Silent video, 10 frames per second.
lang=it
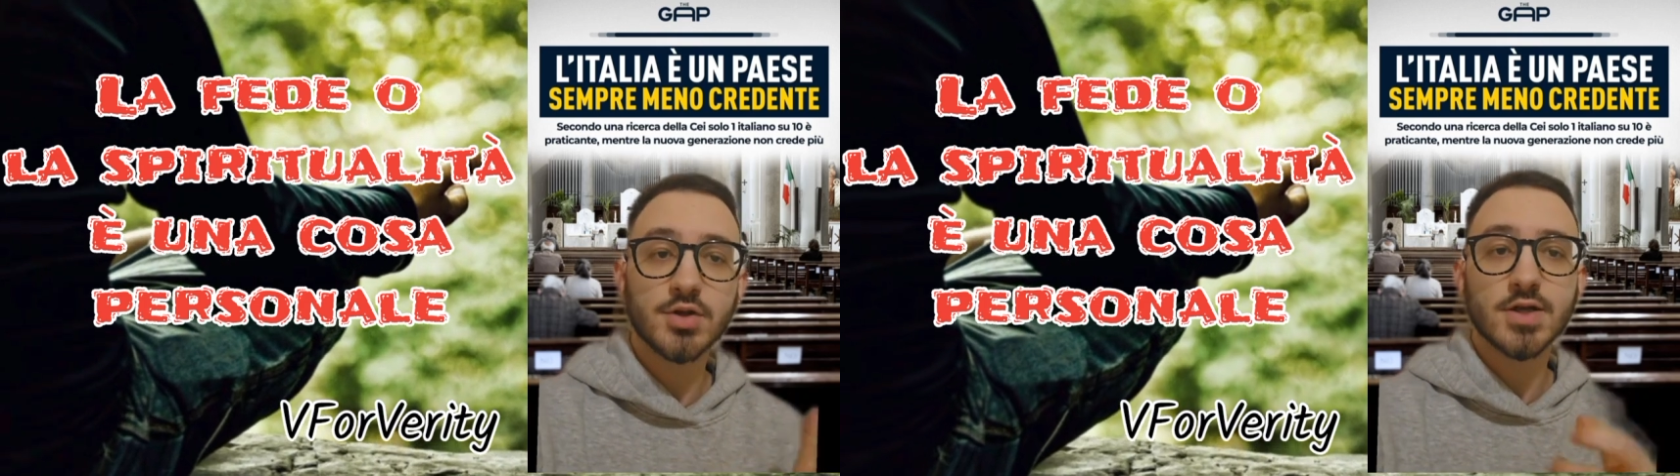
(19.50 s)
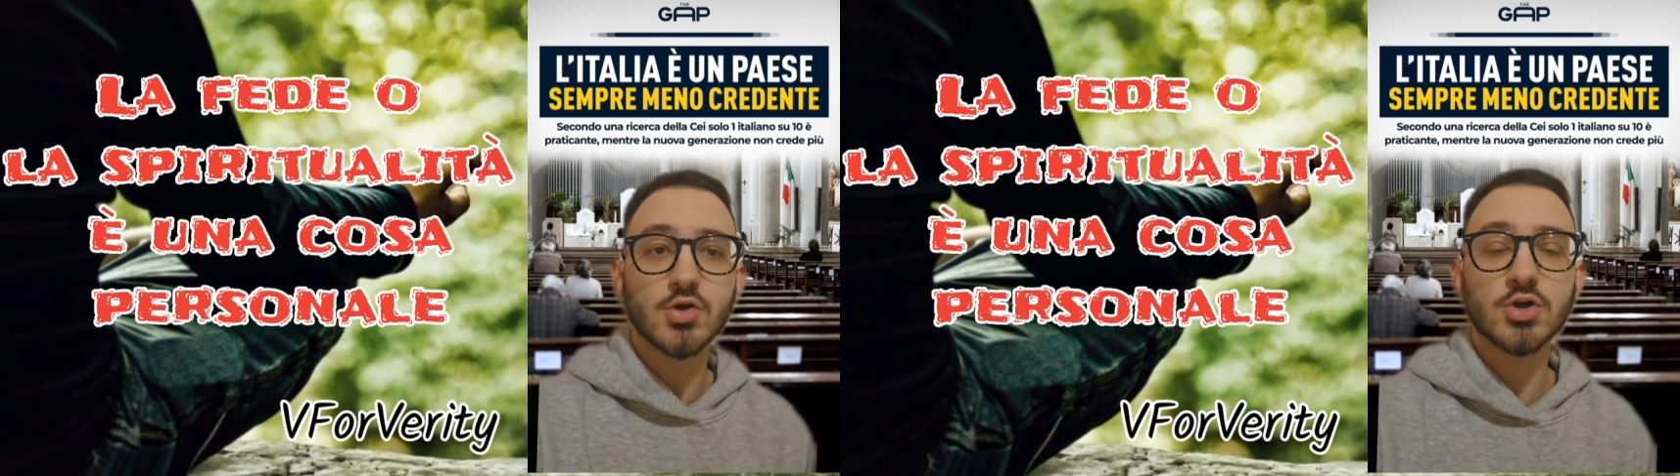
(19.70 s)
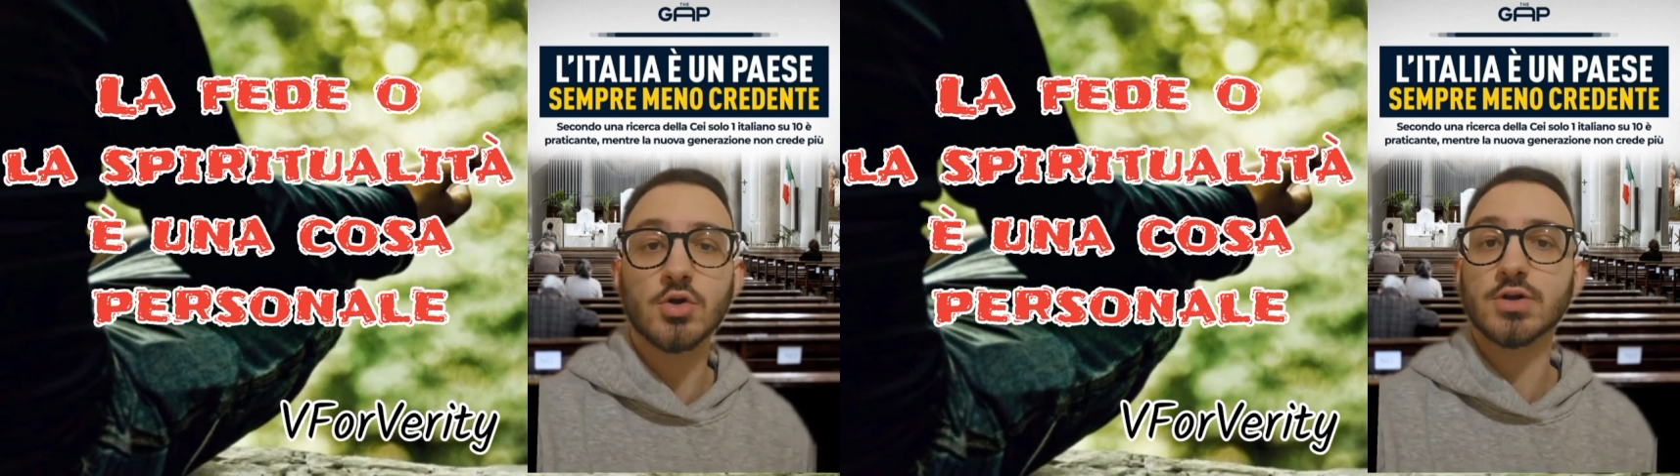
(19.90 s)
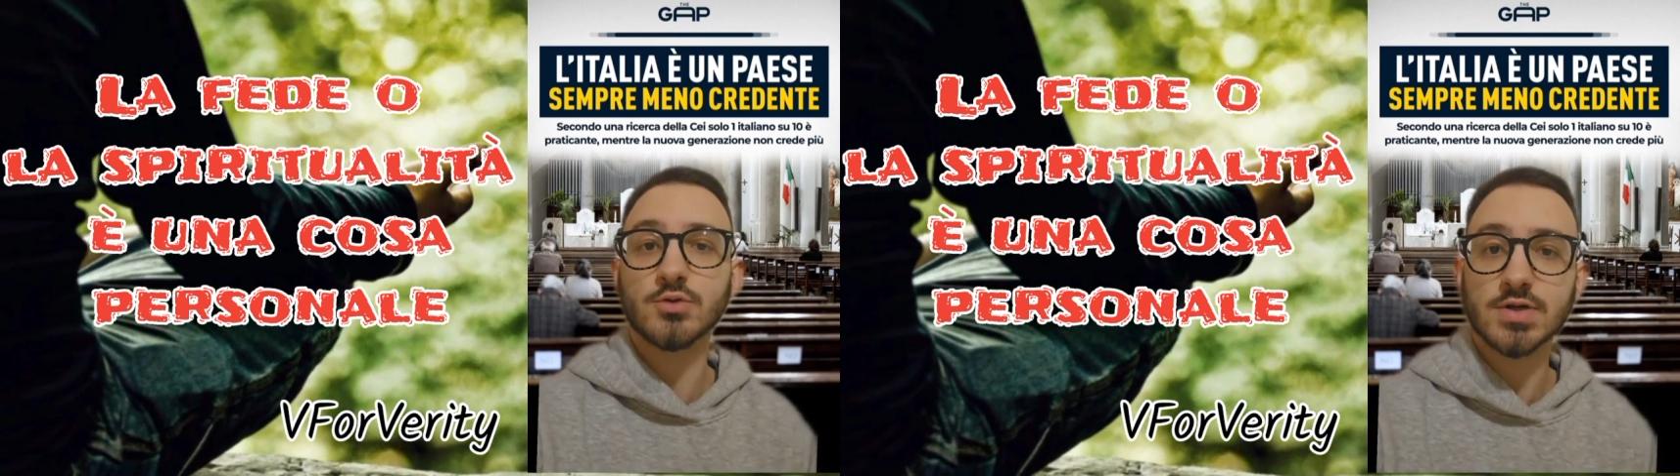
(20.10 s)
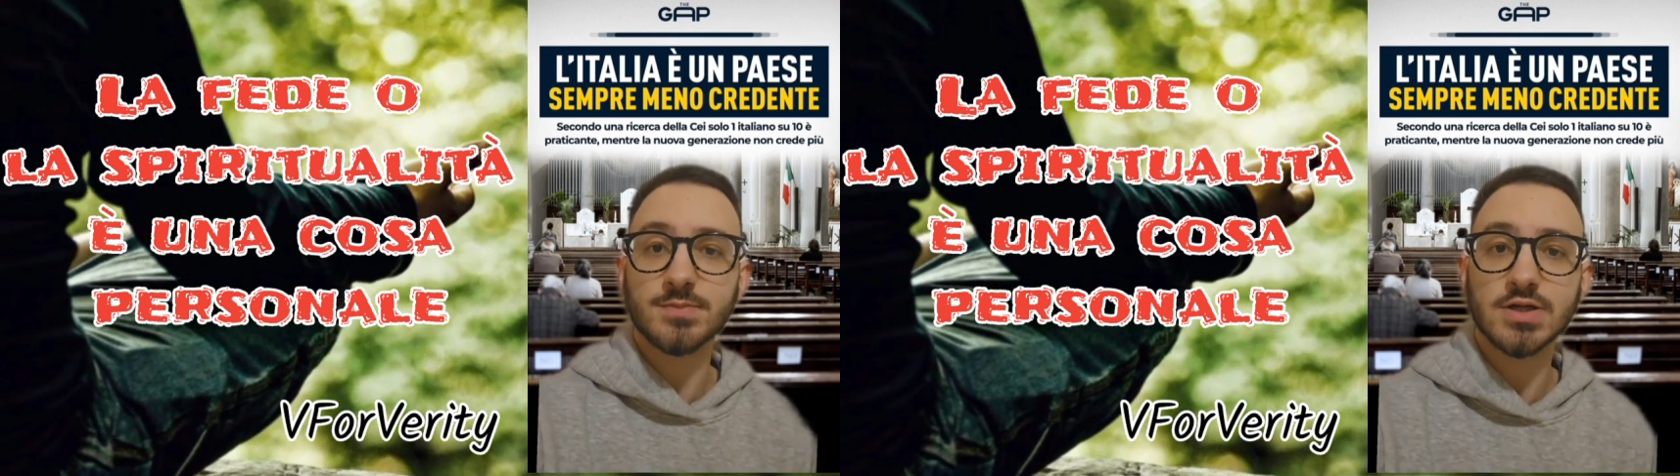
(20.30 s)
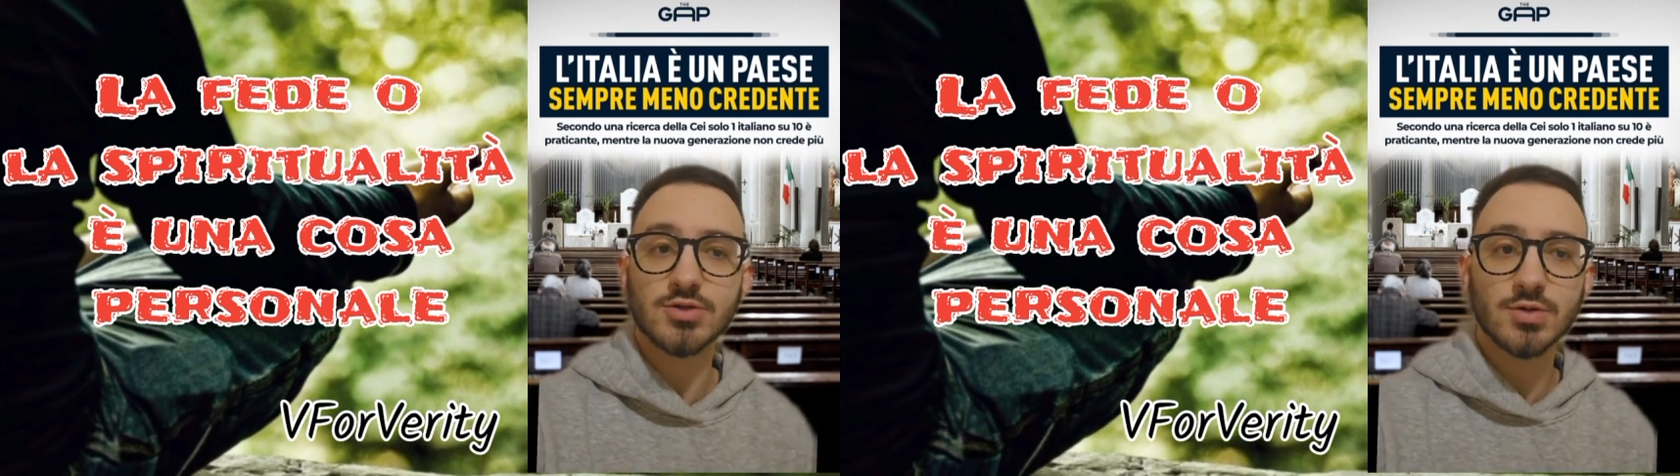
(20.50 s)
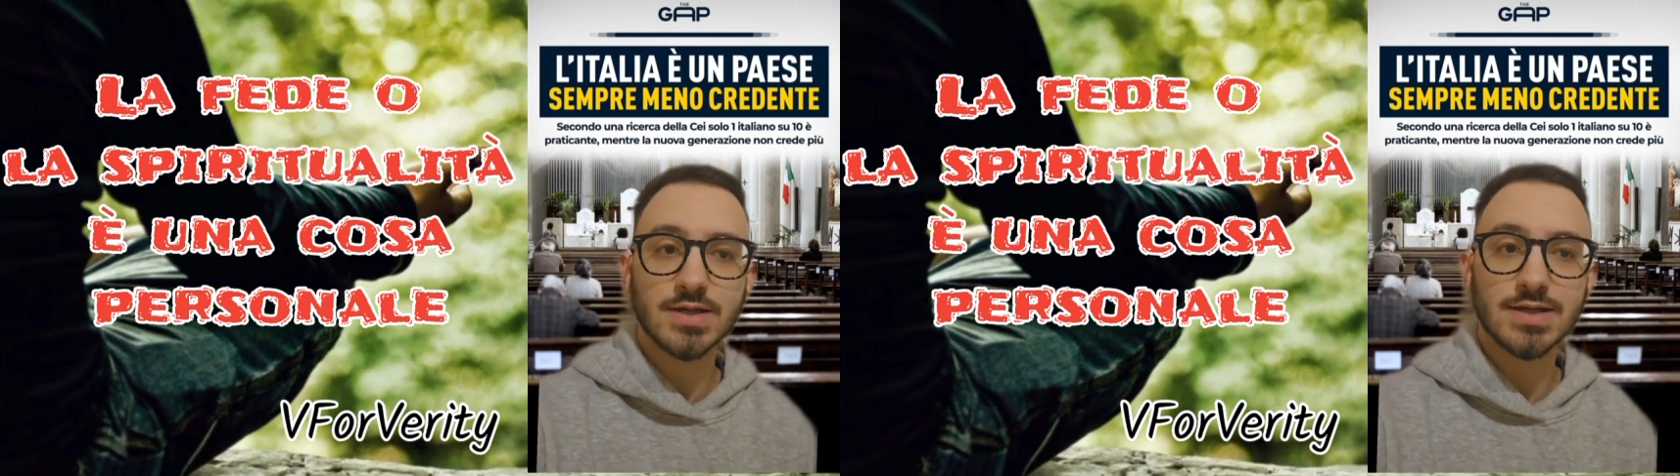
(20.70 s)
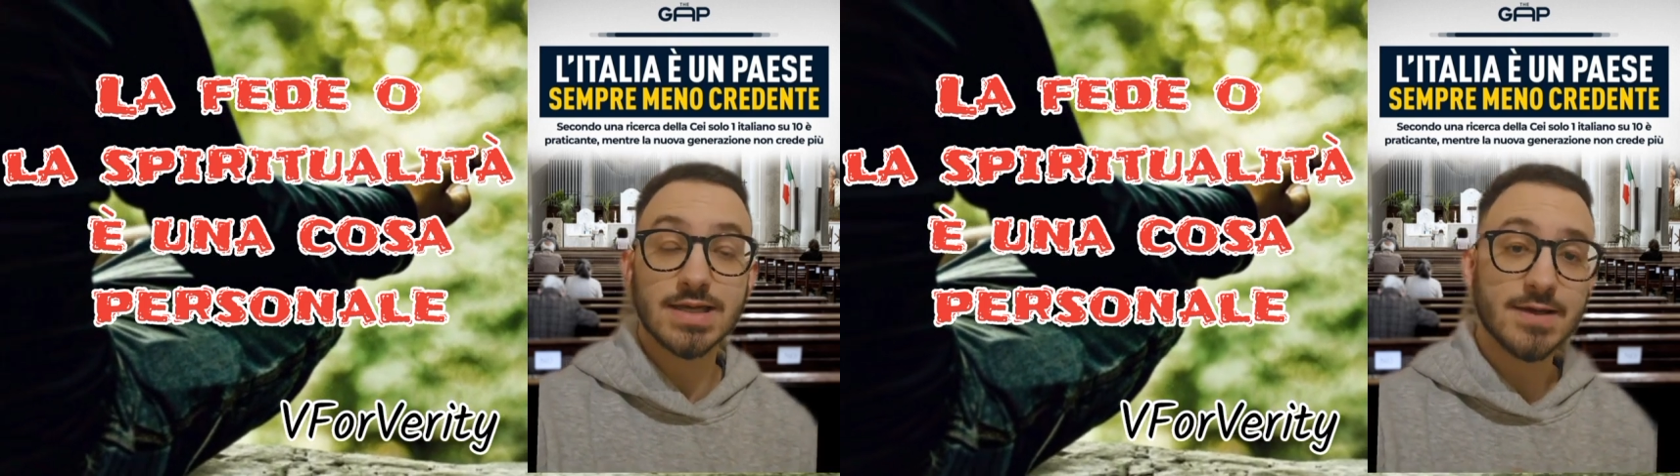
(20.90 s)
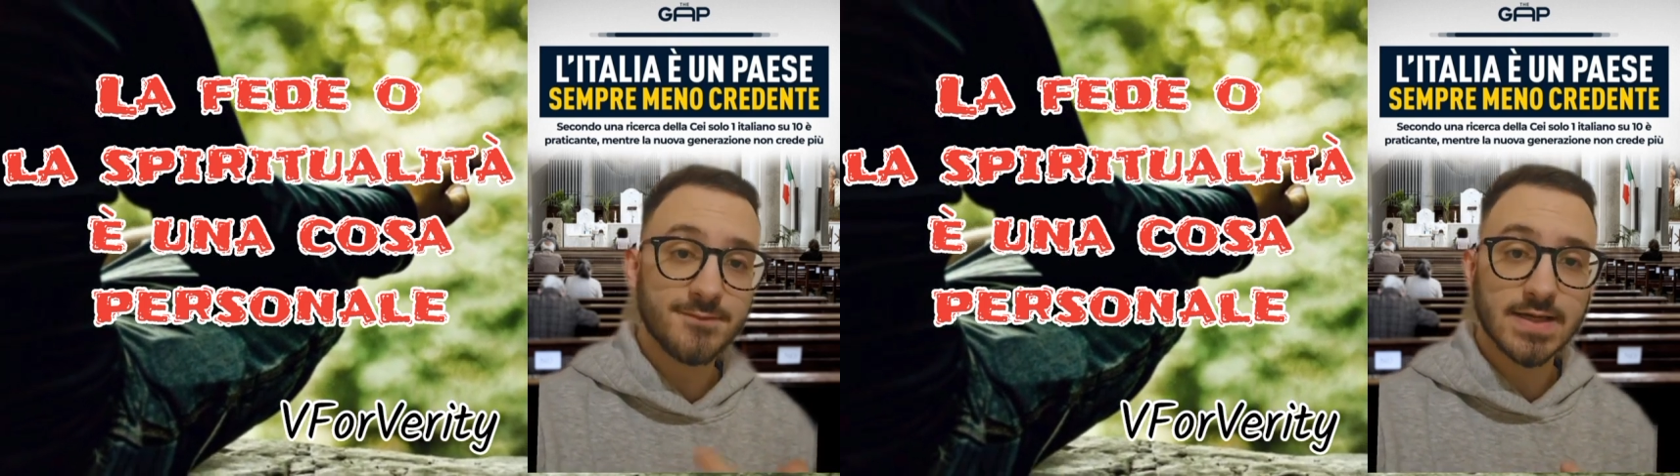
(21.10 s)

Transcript: Molti ancora non hanno capito che la